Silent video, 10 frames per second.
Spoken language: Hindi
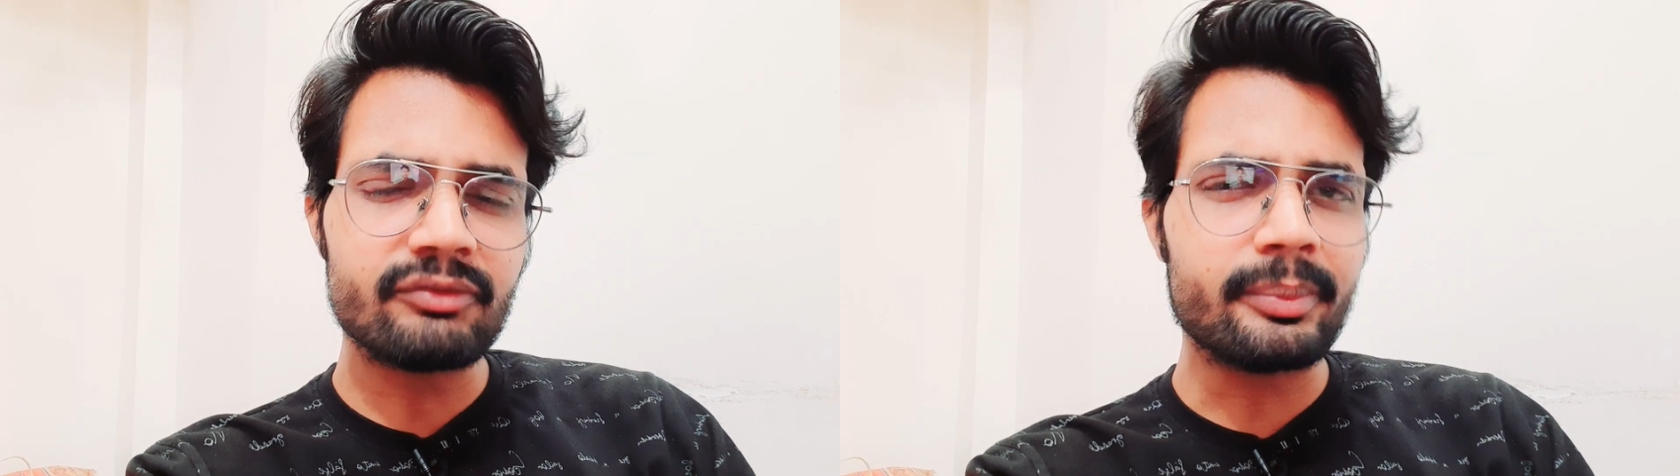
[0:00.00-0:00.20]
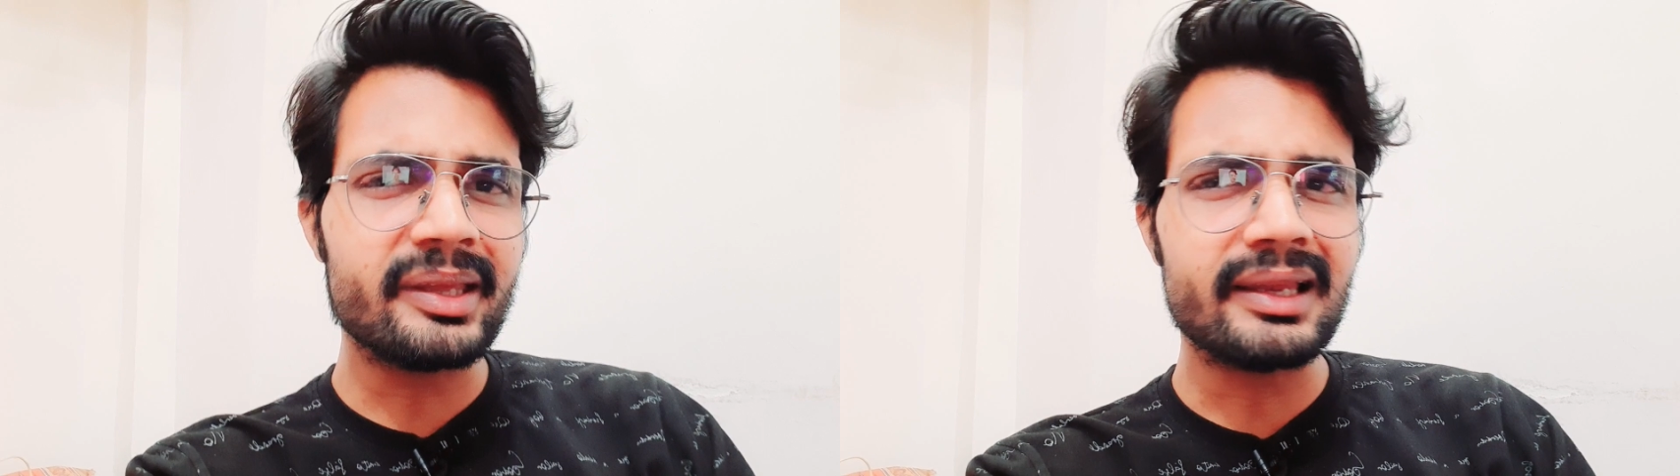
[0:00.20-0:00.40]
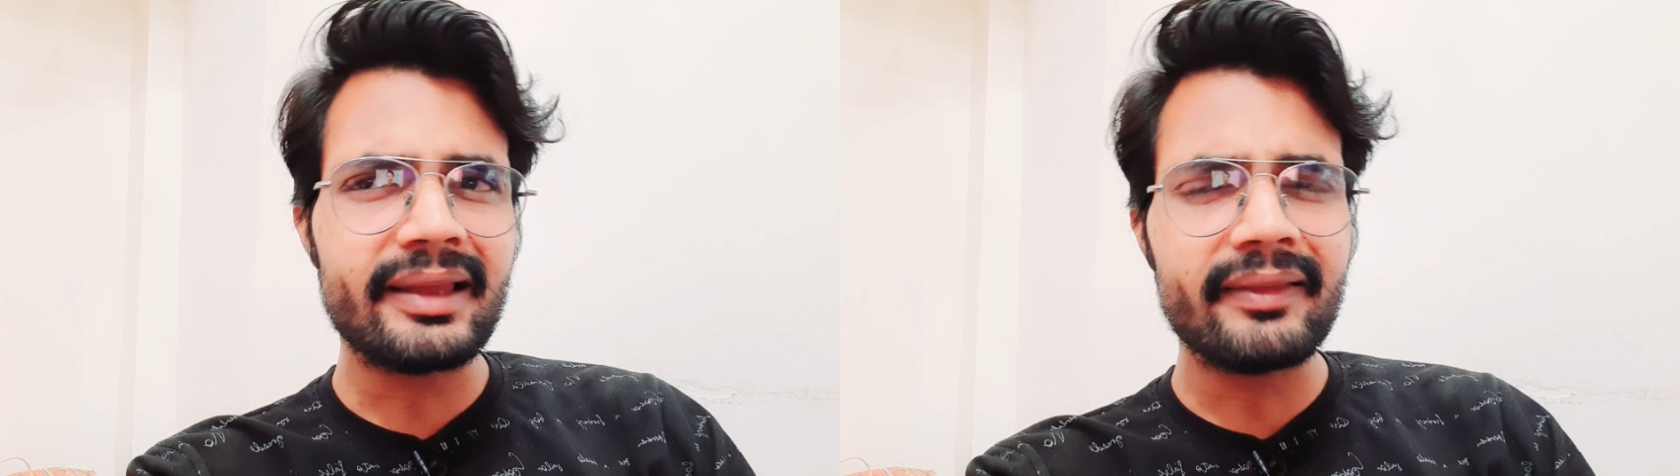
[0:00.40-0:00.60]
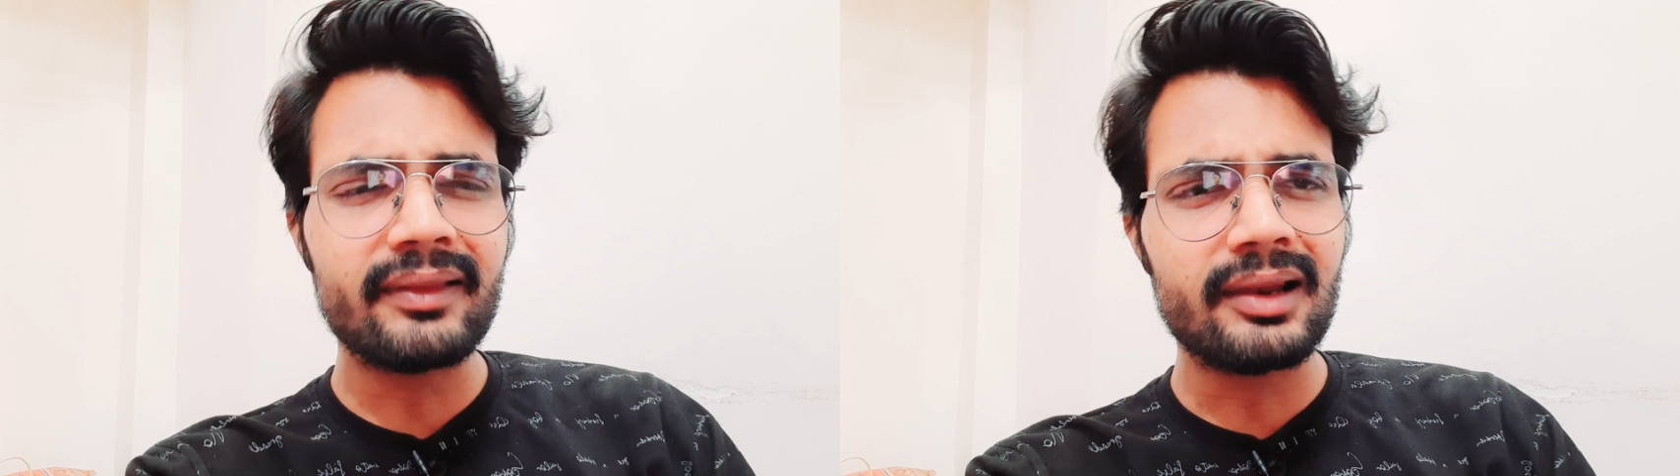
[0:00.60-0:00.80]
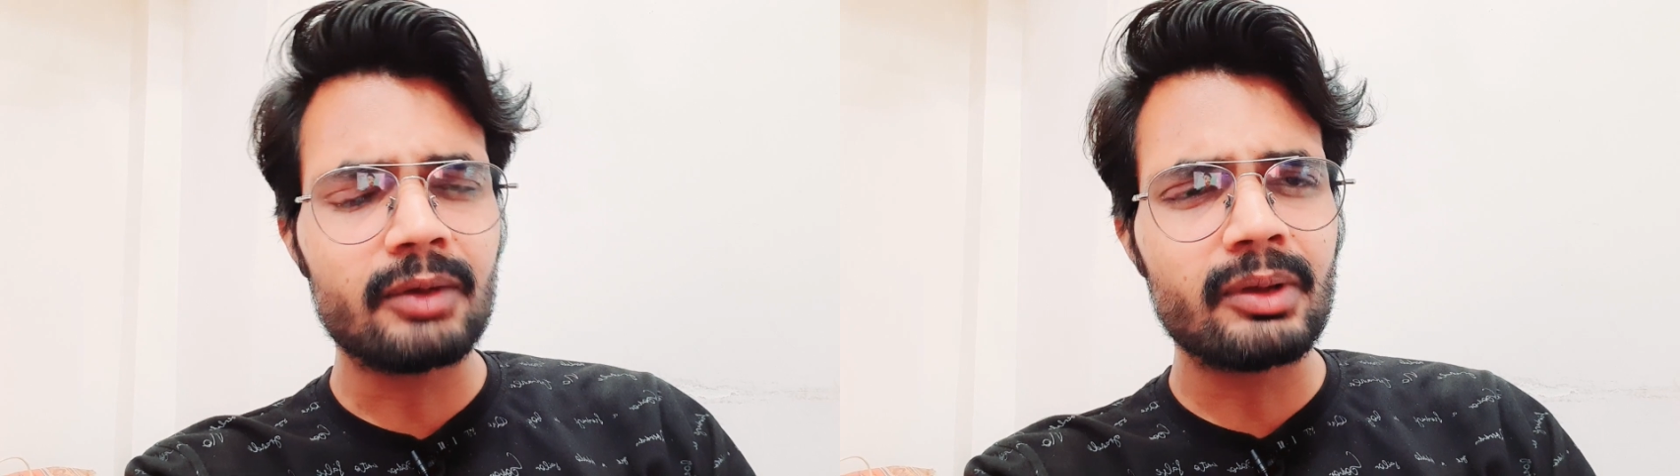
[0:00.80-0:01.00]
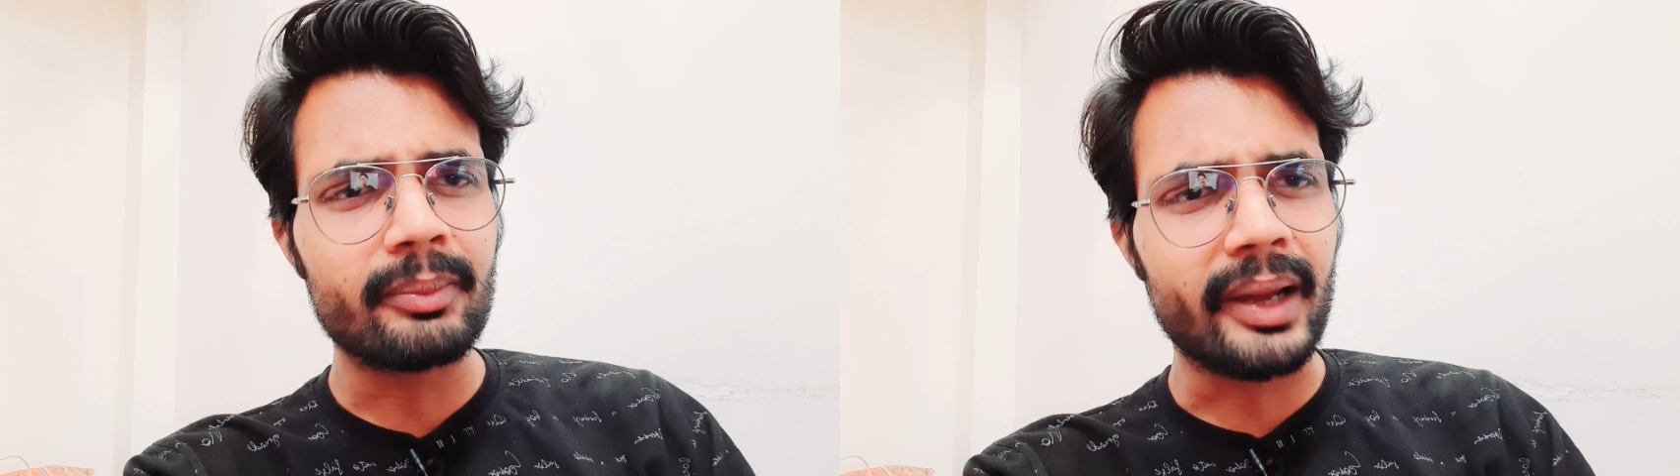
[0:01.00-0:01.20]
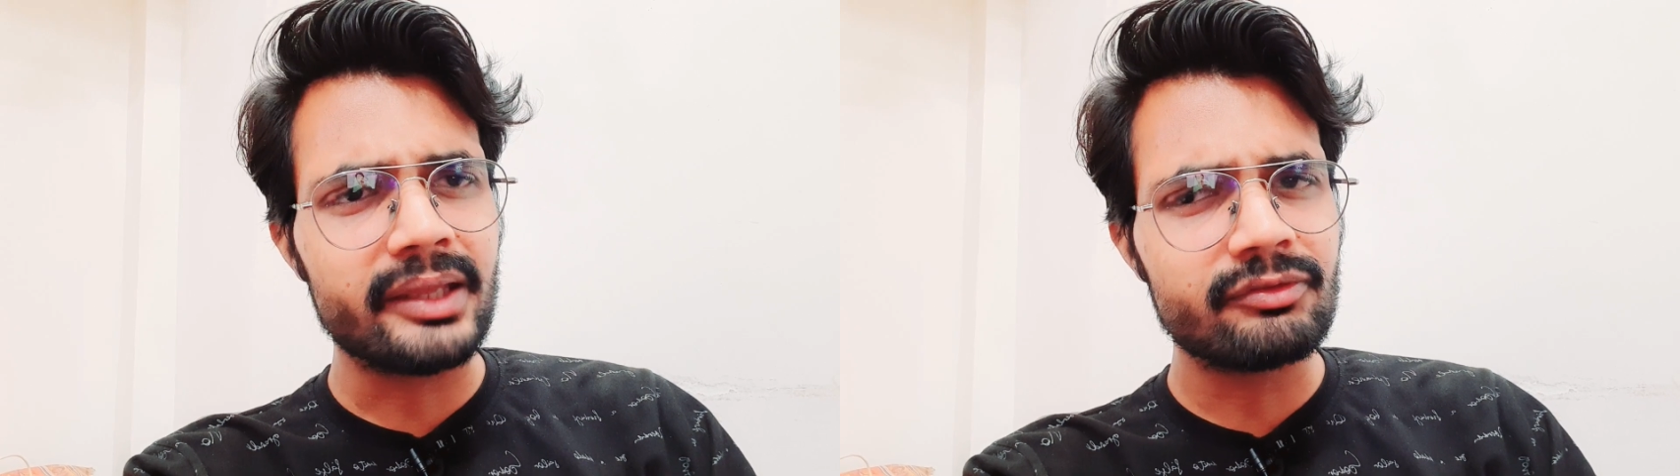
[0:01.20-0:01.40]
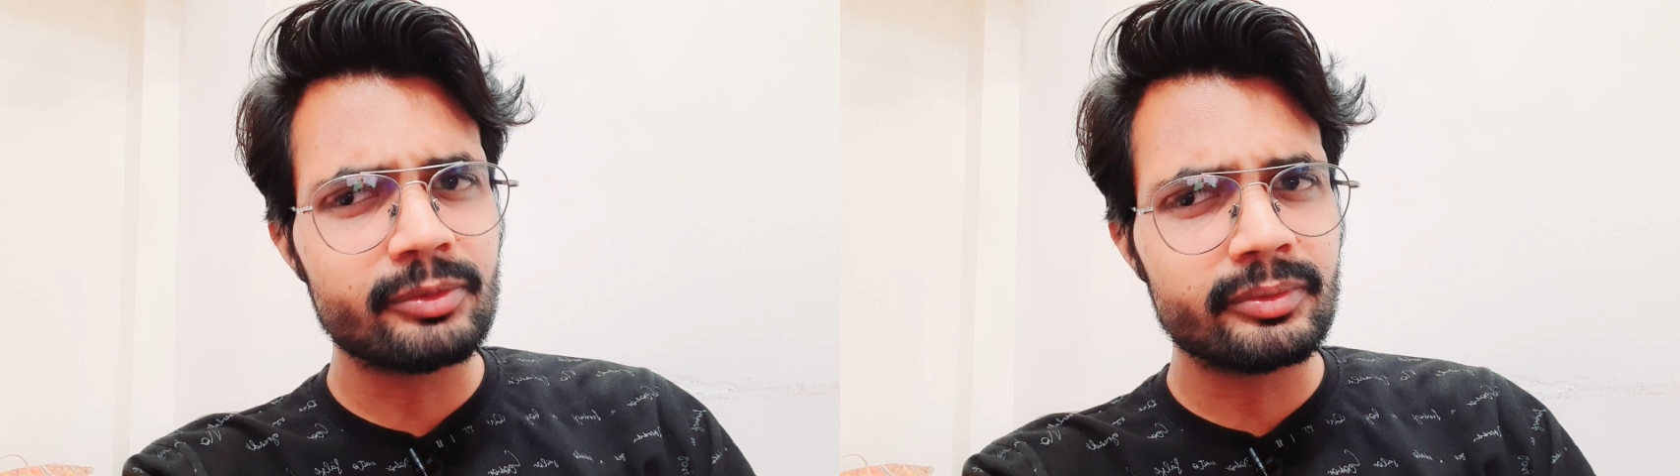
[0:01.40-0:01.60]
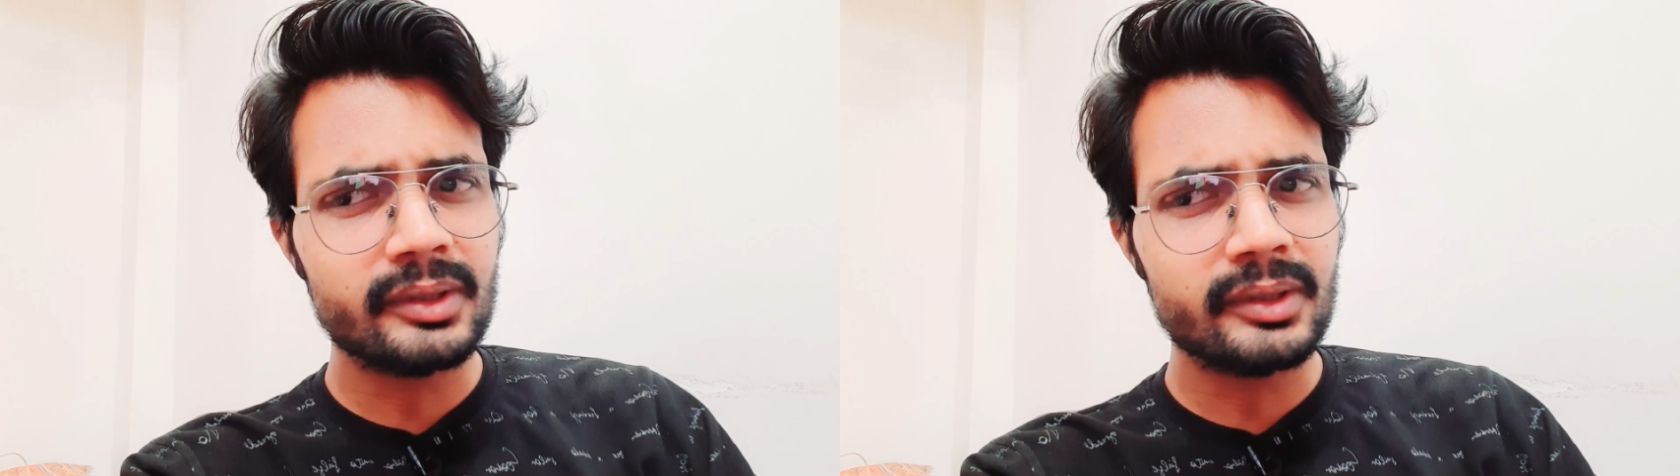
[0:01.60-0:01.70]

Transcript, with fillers: सभी की लेंथ लगभग बाईस